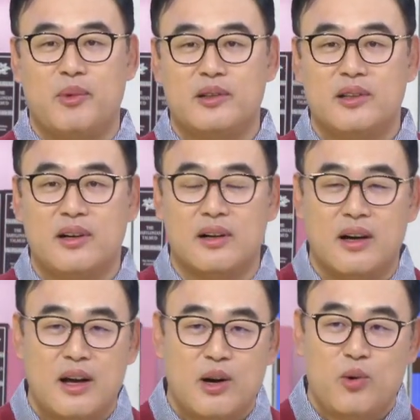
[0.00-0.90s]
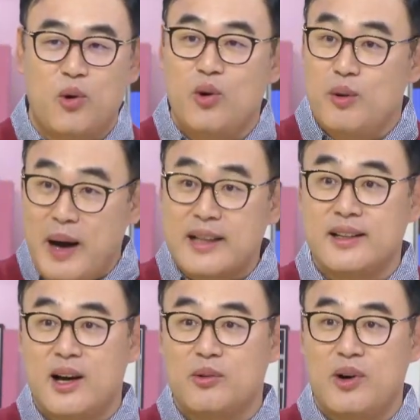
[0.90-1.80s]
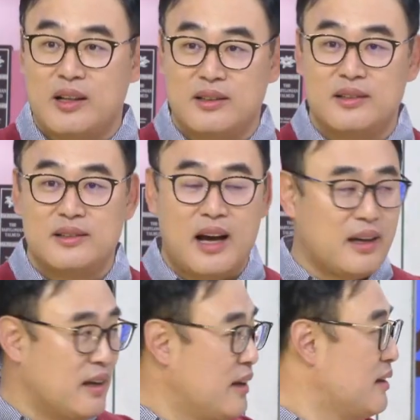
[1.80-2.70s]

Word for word: 먼저 골반이라고 하는 장기